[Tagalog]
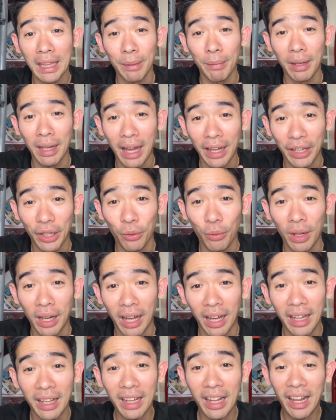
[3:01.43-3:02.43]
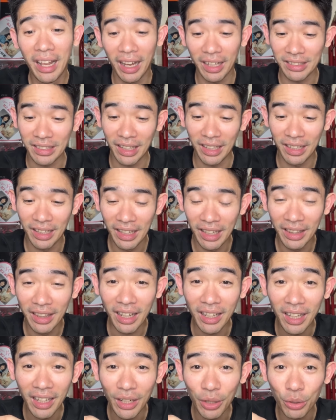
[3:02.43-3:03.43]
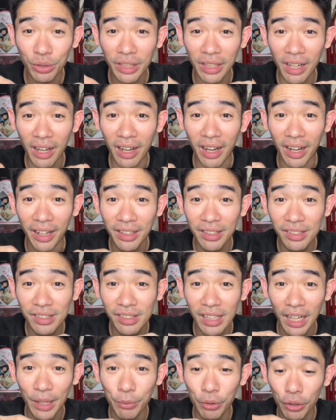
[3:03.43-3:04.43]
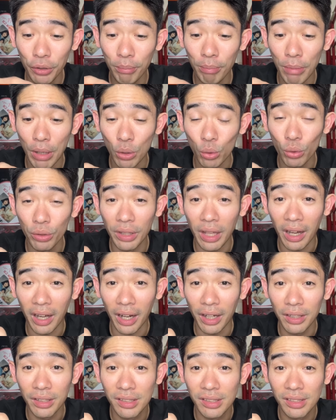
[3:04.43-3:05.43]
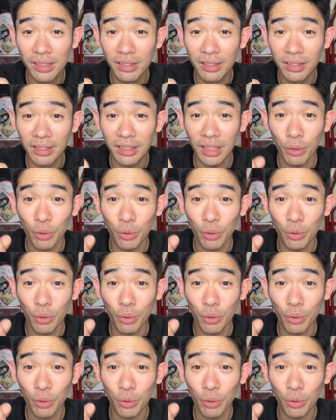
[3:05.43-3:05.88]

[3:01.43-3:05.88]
naman laging wala? Kasi, naglalaro siya ng cards. Alam niyo yung maroon na cards sa